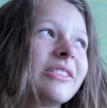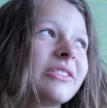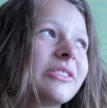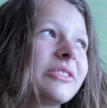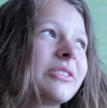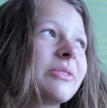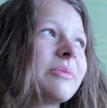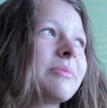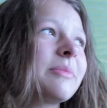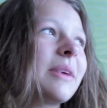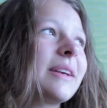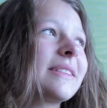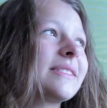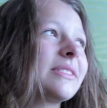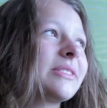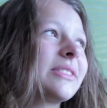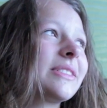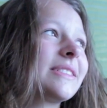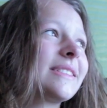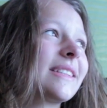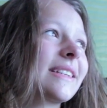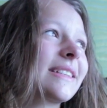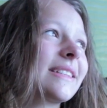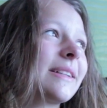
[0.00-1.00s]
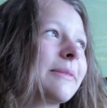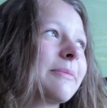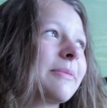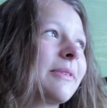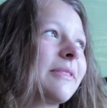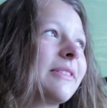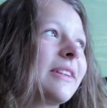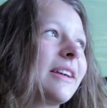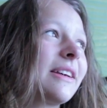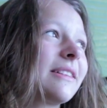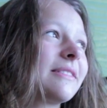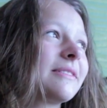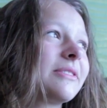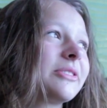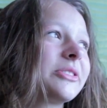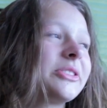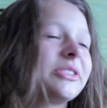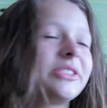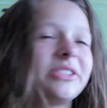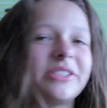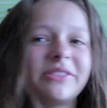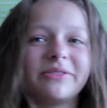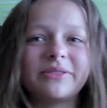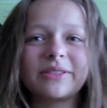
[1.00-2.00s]
No i to miasto jest tak naprawdę dość
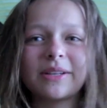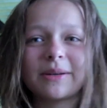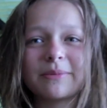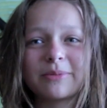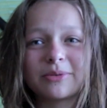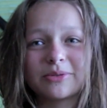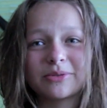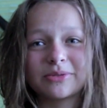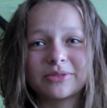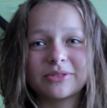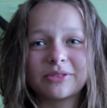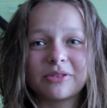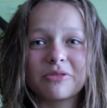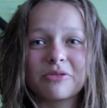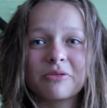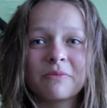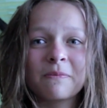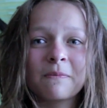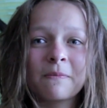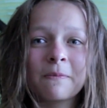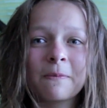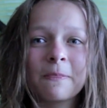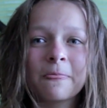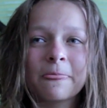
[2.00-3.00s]
dziwne, bo tu są